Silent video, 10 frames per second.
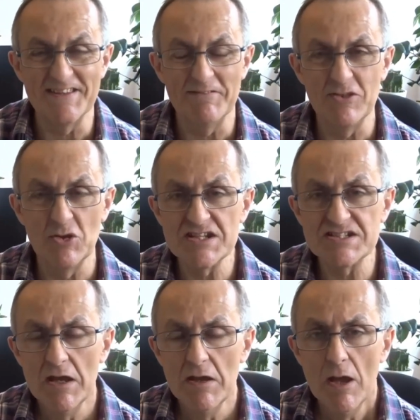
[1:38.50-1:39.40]

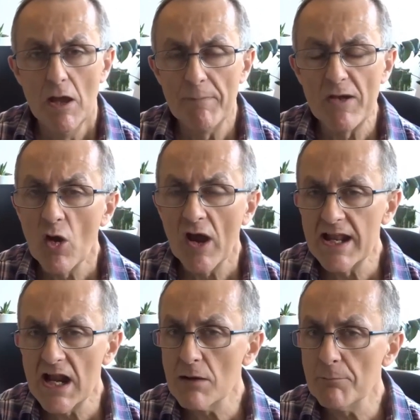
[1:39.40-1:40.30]
excepciones, pero en
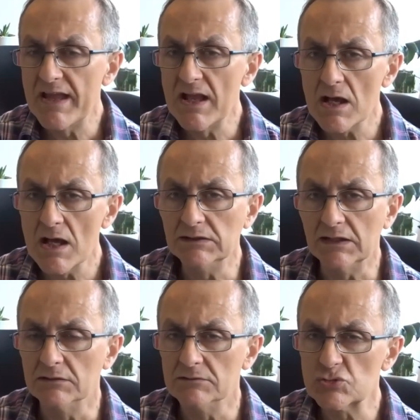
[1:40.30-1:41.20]
general me
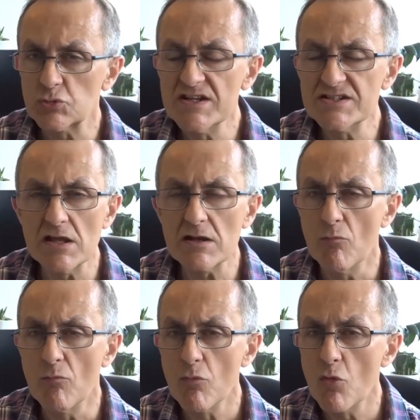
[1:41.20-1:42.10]
encantan, suelen ser
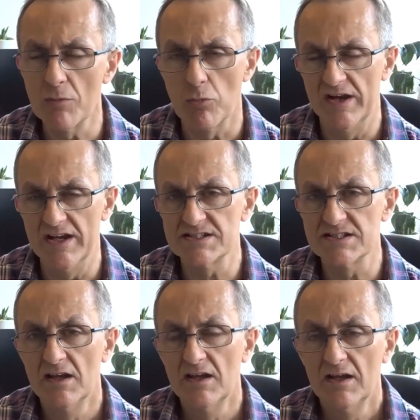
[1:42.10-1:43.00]
muy
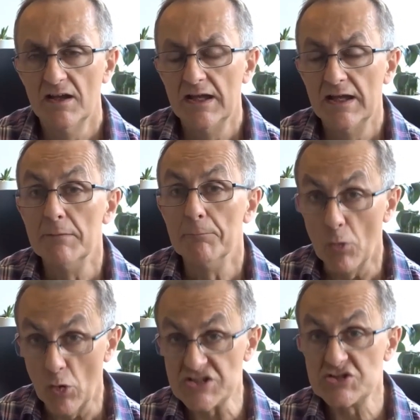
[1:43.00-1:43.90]
buenas.
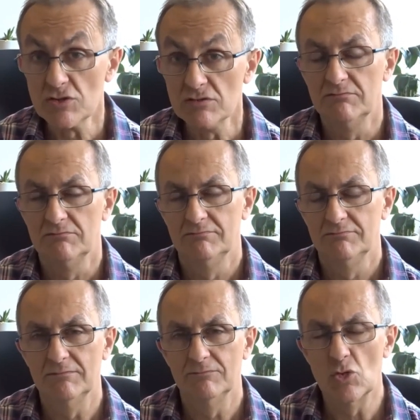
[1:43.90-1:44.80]
Por eso
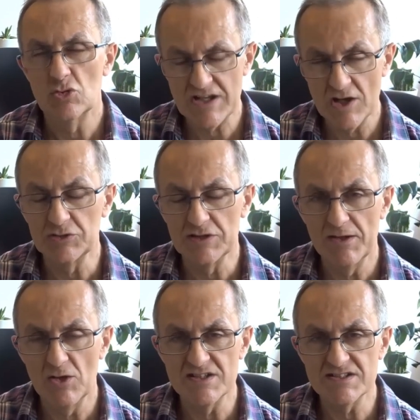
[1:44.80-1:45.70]
os traigo
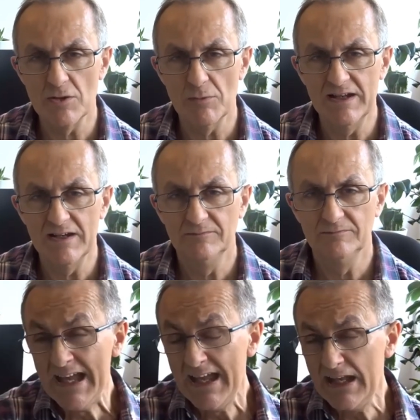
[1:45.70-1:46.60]
también hoy esta novela.
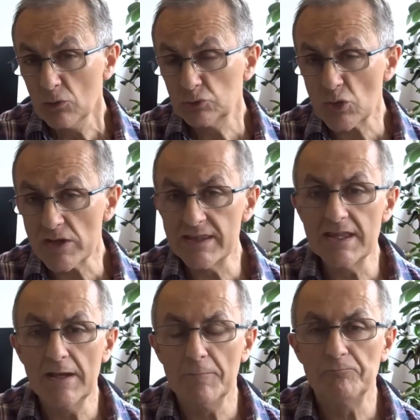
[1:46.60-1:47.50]
El autor
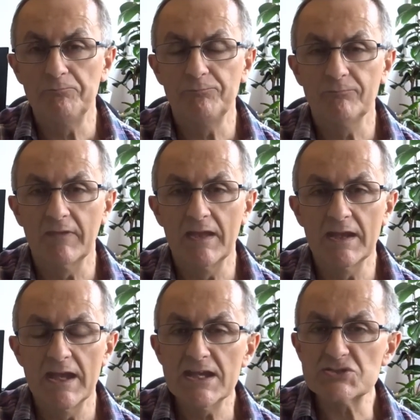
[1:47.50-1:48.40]
decía
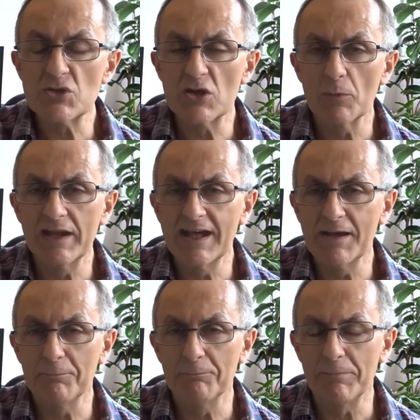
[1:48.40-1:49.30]
que es una
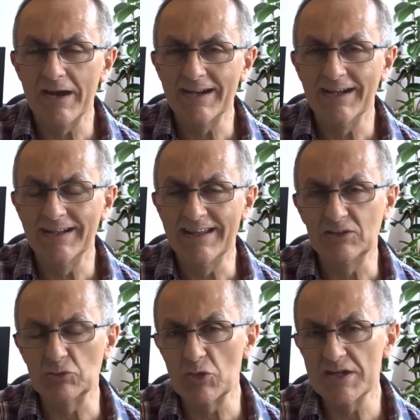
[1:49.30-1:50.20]
novela para
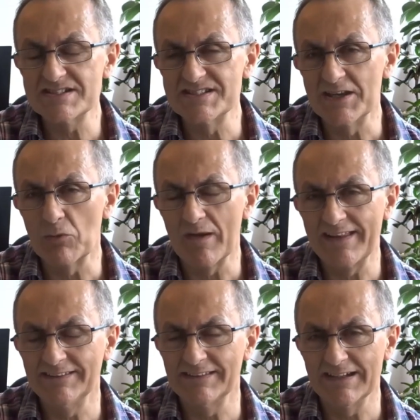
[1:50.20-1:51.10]
lectores de
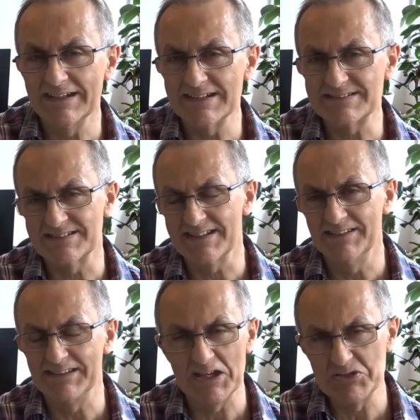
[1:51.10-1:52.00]
40
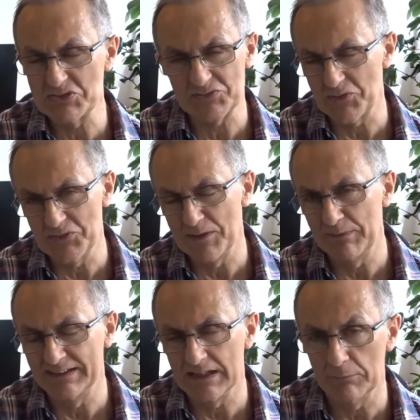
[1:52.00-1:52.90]
60 años
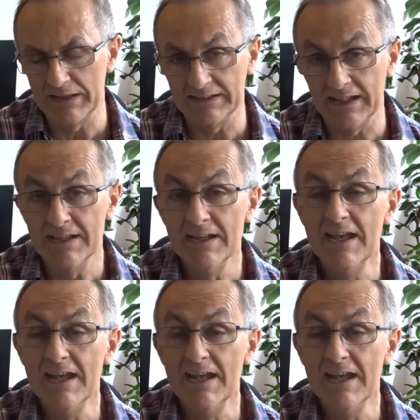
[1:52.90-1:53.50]
fundamentalmente.